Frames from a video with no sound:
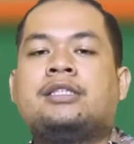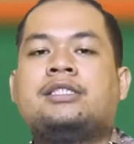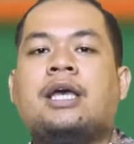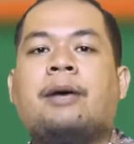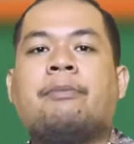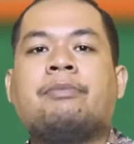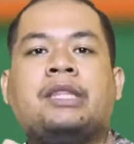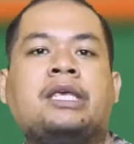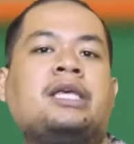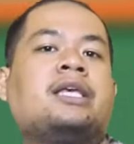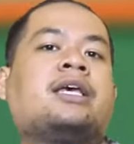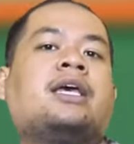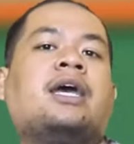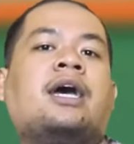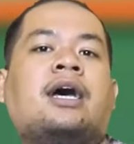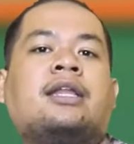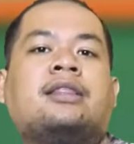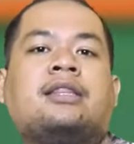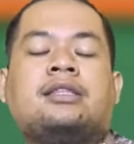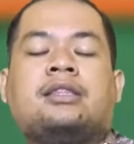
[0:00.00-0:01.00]
jam
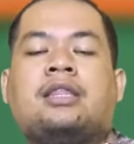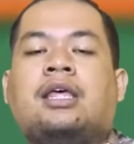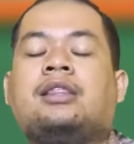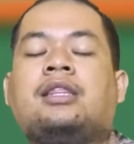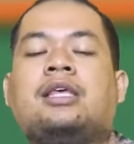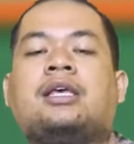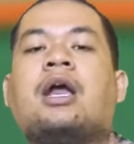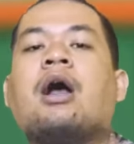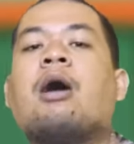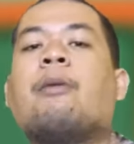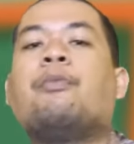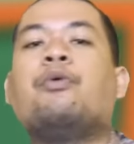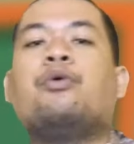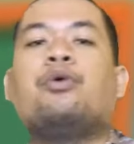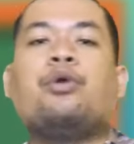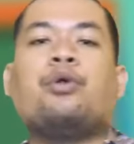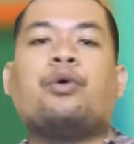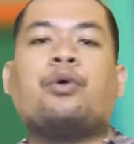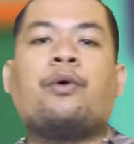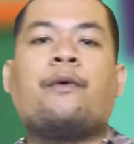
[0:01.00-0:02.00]
3 titik
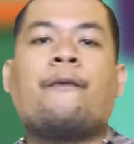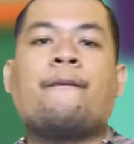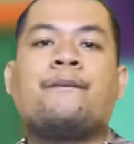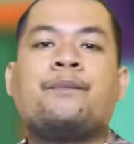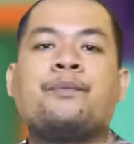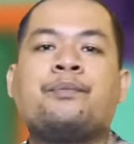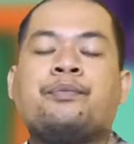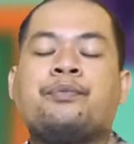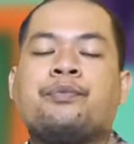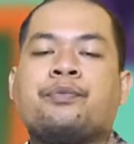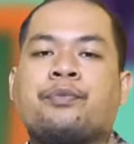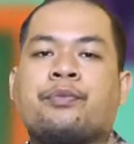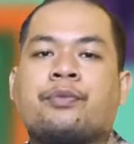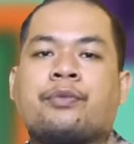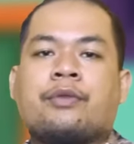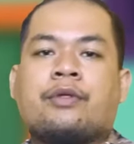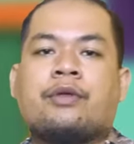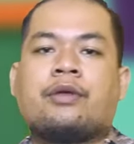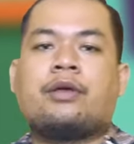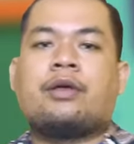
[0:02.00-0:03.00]
30
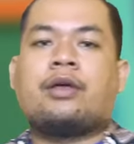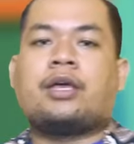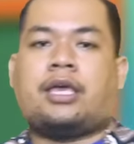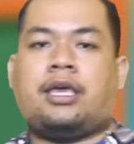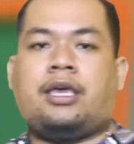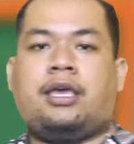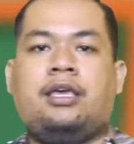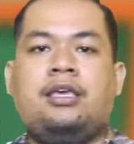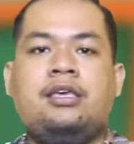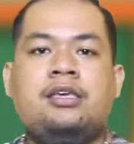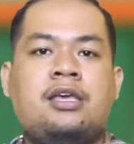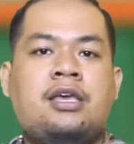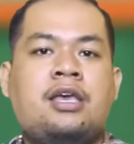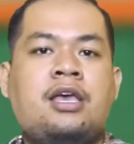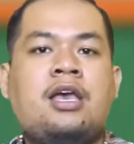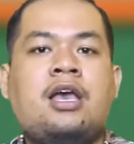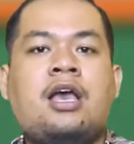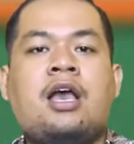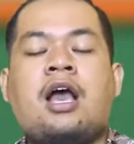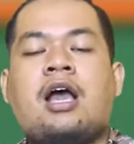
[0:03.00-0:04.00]
oke
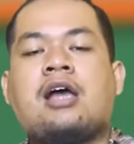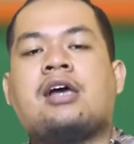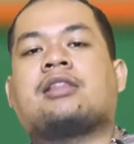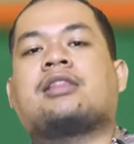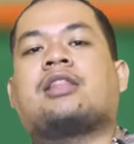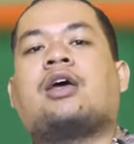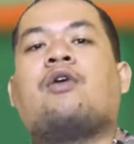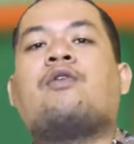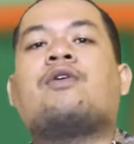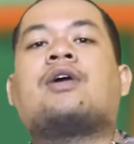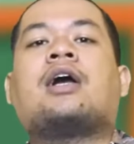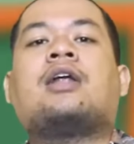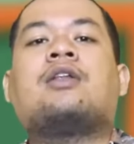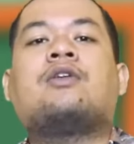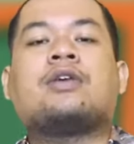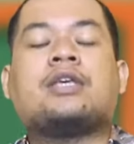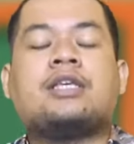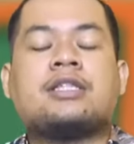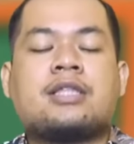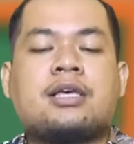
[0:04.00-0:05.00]
atau
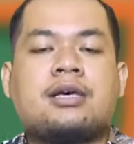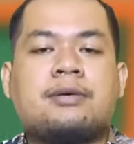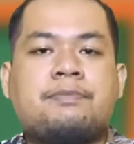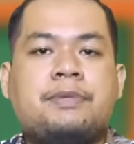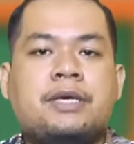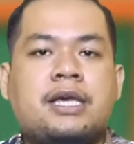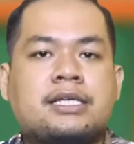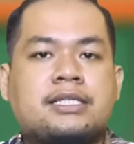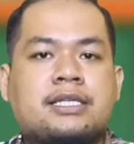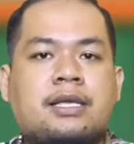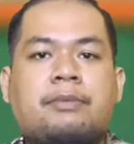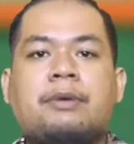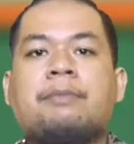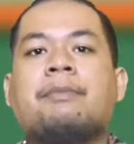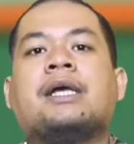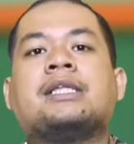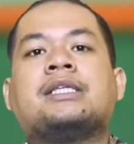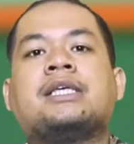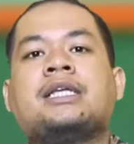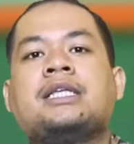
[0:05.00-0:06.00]
kalau kita biasa
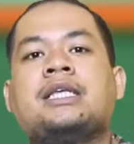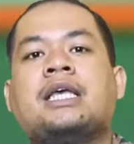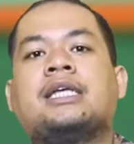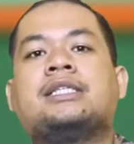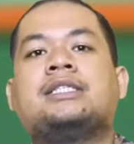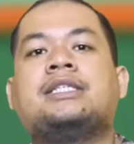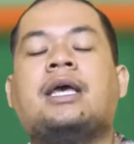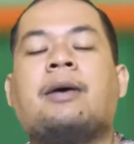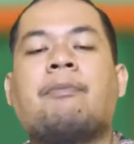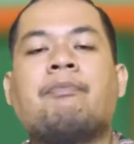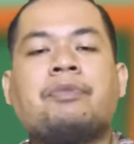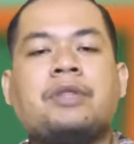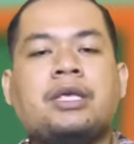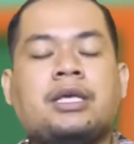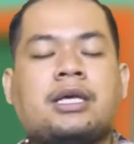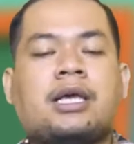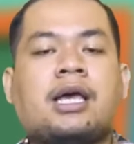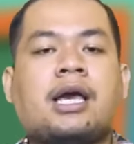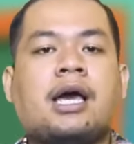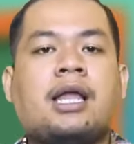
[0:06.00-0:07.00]
membacanya jam
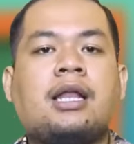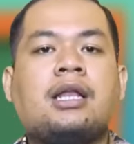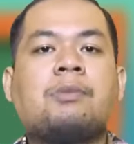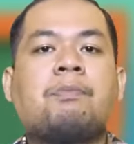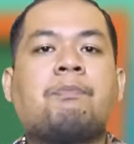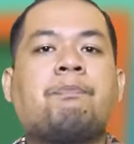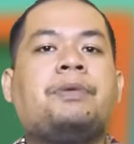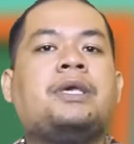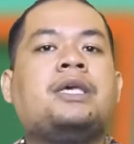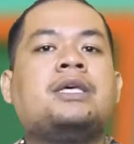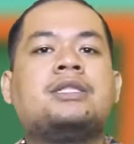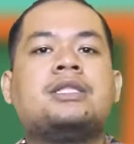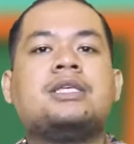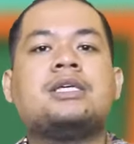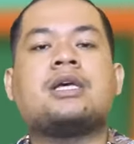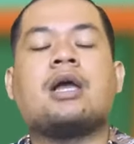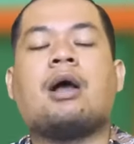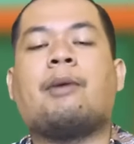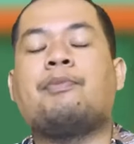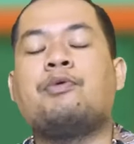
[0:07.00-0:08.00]
3 lebih
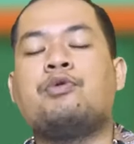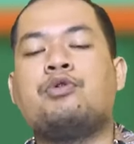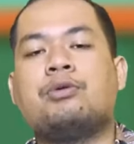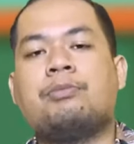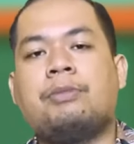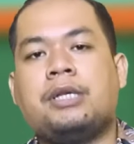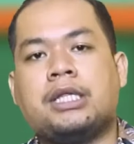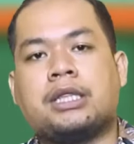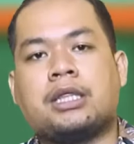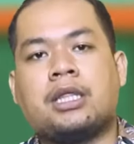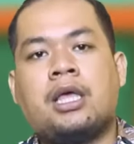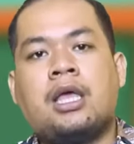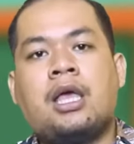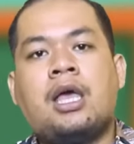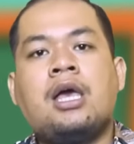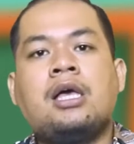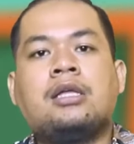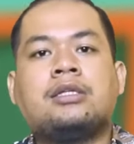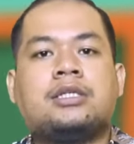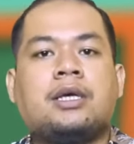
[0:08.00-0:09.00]
30 menit
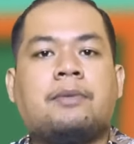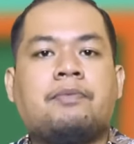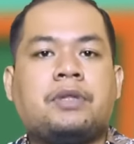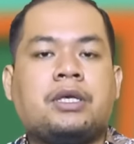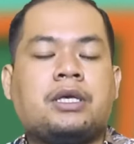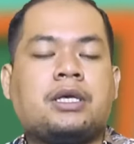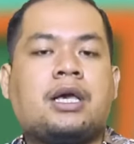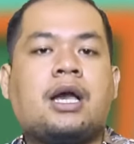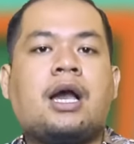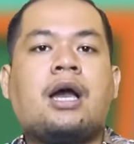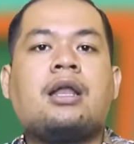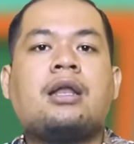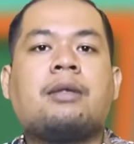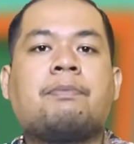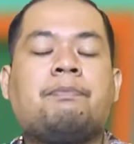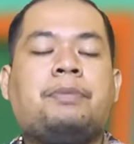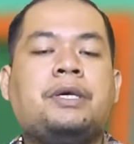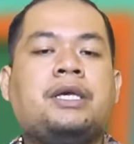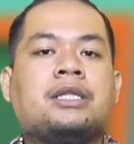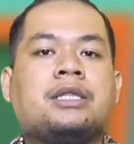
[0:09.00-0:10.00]
jam 3
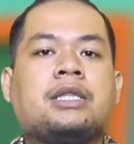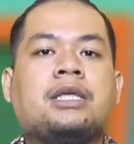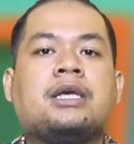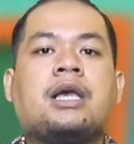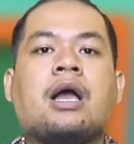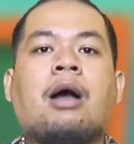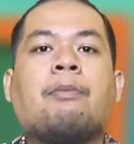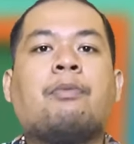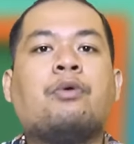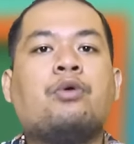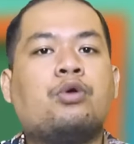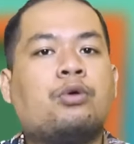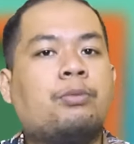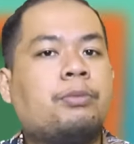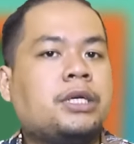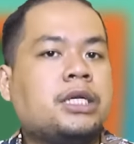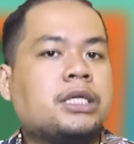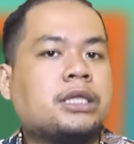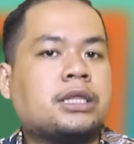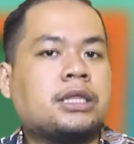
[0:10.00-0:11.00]
lebih 30
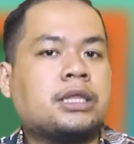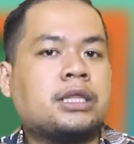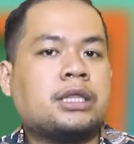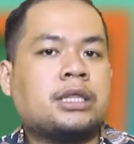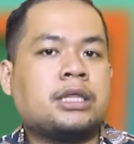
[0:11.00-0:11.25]
menit